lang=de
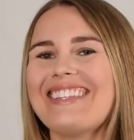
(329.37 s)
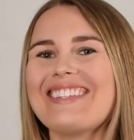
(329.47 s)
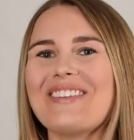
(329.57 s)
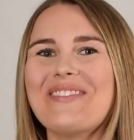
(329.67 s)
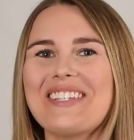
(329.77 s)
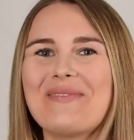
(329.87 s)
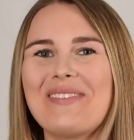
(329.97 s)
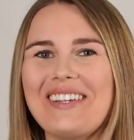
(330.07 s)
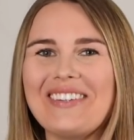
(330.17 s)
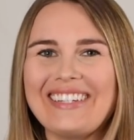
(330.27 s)
Als ob das
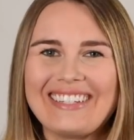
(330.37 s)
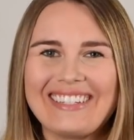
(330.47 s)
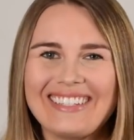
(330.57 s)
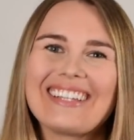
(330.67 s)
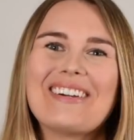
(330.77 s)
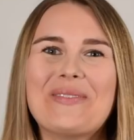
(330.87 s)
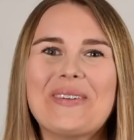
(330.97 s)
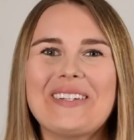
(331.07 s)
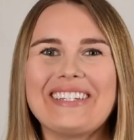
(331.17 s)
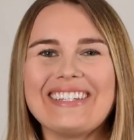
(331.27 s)
Blaulicht
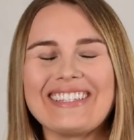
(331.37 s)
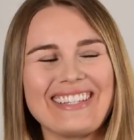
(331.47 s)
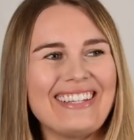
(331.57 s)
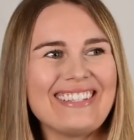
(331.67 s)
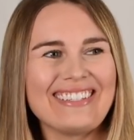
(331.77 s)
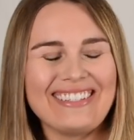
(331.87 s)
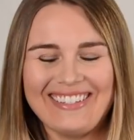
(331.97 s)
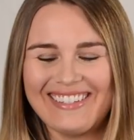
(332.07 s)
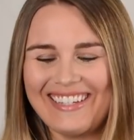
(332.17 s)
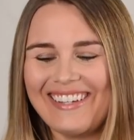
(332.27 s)
kaputt ist. Also
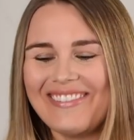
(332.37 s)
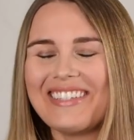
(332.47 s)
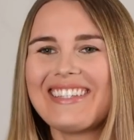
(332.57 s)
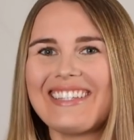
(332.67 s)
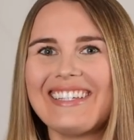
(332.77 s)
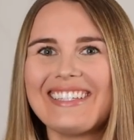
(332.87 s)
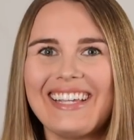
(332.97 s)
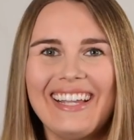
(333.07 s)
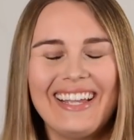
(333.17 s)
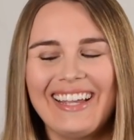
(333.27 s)
total witzig.
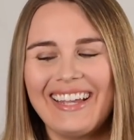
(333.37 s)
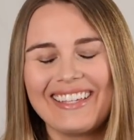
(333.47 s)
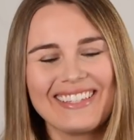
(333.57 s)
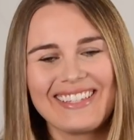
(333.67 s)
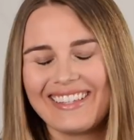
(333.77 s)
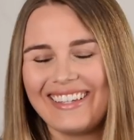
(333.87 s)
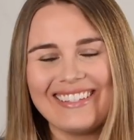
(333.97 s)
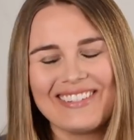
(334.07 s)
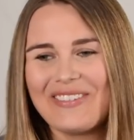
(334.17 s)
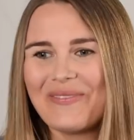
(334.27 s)
Ich,
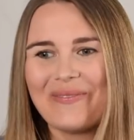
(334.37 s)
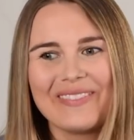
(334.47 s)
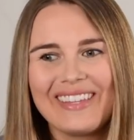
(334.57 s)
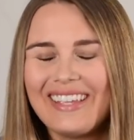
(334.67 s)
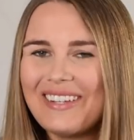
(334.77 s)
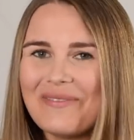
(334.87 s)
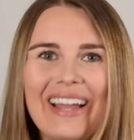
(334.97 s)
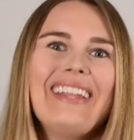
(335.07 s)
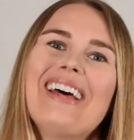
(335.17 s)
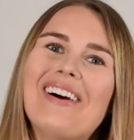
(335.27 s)
also in
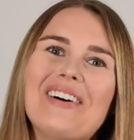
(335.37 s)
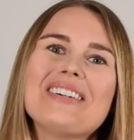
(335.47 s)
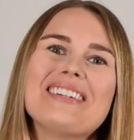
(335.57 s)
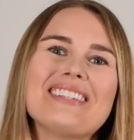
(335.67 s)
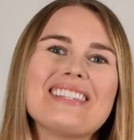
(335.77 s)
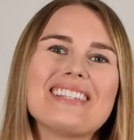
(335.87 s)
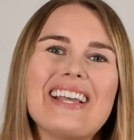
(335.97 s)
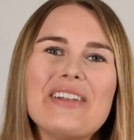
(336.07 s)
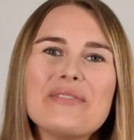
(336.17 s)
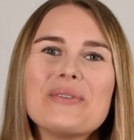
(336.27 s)
meinen Augen ist das
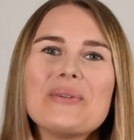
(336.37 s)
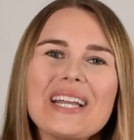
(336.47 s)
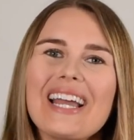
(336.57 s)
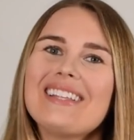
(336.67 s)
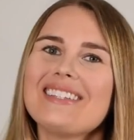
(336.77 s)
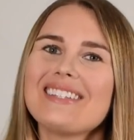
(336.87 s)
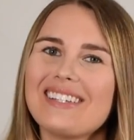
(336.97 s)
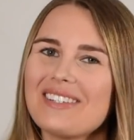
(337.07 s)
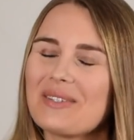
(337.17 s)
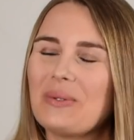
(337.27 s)
einfach nur ganz,
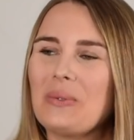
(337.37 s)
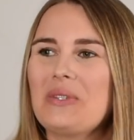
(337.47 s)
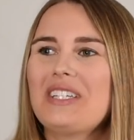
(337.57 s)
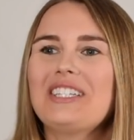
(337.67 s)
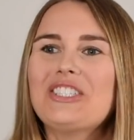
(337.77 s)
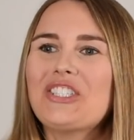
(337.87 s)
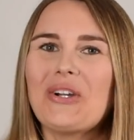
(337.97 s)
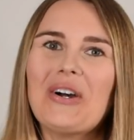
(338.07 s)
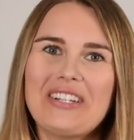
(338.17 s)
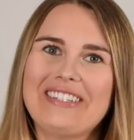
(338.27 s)
ganz großer
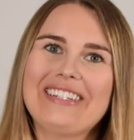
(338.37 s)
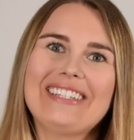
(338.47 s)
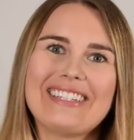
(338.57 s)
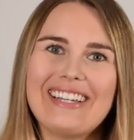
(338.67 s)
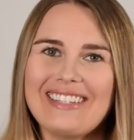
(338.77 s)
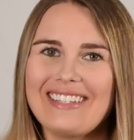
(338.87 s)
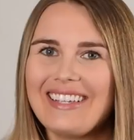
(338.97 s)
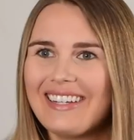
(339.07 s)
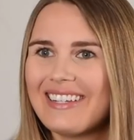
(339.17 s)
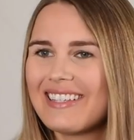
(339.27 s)
Schrott. Ich kann es
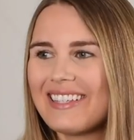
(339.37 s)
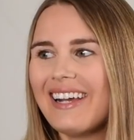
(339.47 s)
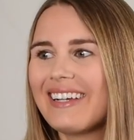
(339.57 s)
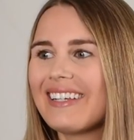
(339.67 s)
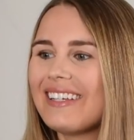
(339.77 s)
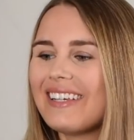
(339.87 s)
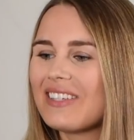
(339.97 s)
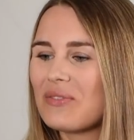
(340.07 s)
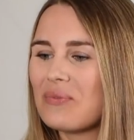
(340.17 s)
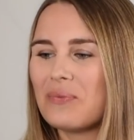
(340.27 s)
nicht anders sagen.
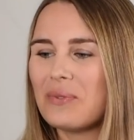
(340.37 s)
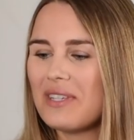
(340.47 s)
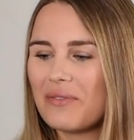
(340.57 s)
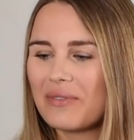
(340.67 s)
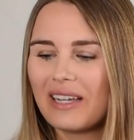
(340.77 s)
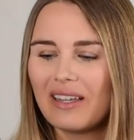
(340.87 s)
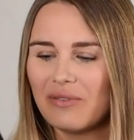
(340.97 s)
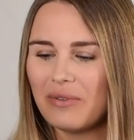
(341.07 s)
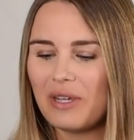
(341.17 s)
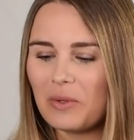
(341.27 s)
Ich würde sie auf gar
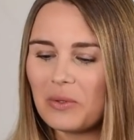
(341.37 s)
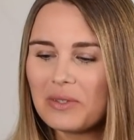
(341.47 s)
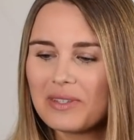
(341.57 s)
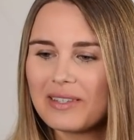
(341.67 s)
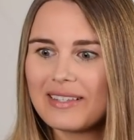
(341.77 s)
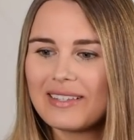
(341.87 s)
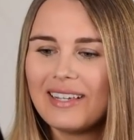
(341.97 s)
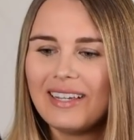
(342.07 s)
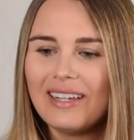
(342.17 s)
keinen Fall benutzen.